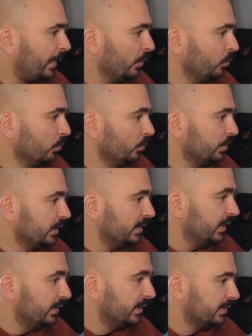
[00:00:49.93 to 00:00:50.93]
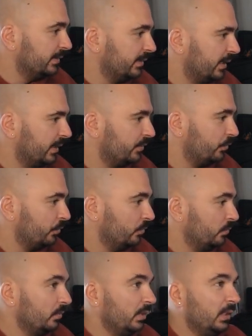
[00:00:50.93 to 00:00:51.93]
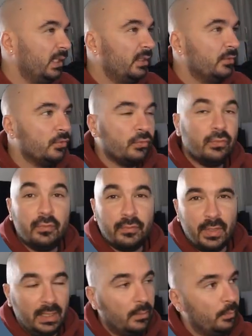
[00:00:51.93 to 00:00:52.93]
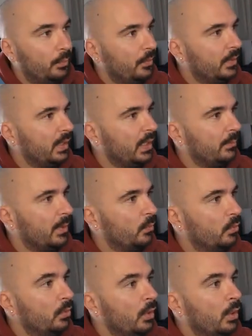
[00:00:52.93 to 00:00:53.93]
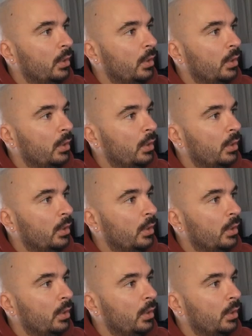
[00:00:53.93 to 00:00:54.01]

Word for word: Le logiciel d'installation, il se trouve là, PokéMMO.